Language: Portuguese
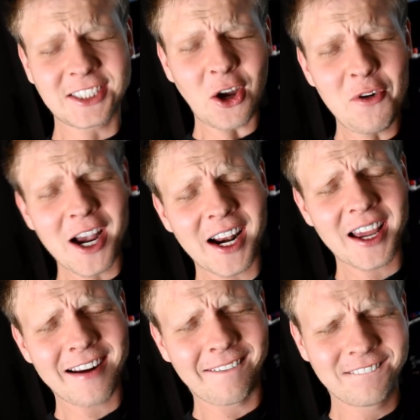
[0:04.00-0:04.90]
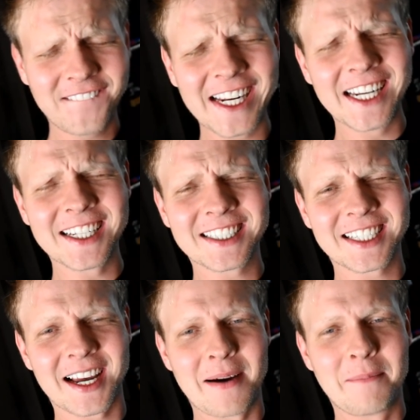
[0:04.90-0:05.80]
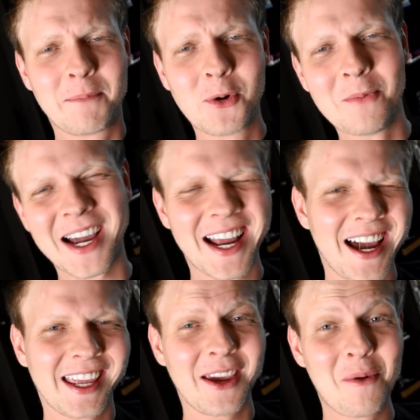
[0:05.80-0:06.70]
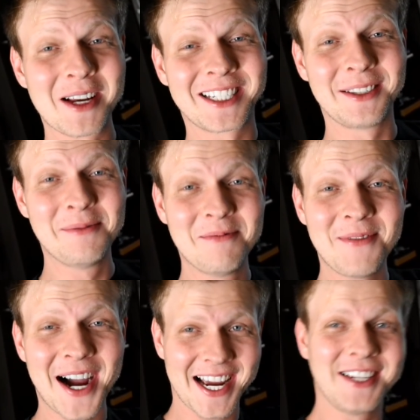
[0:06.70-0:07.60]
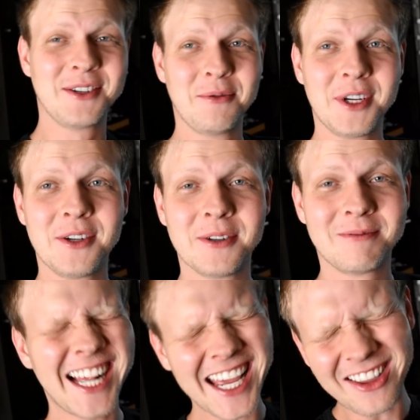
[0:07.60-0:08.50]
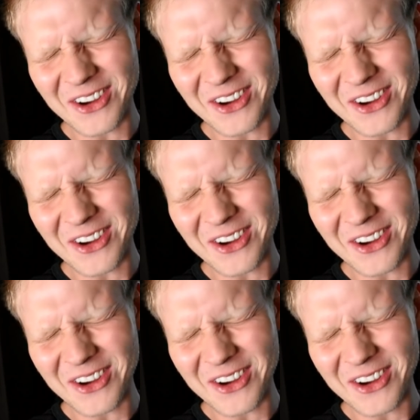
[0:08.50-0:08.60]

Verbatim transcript: Salve galera, beleza? Bruno Banar aqui começando mais um vídeo Galera,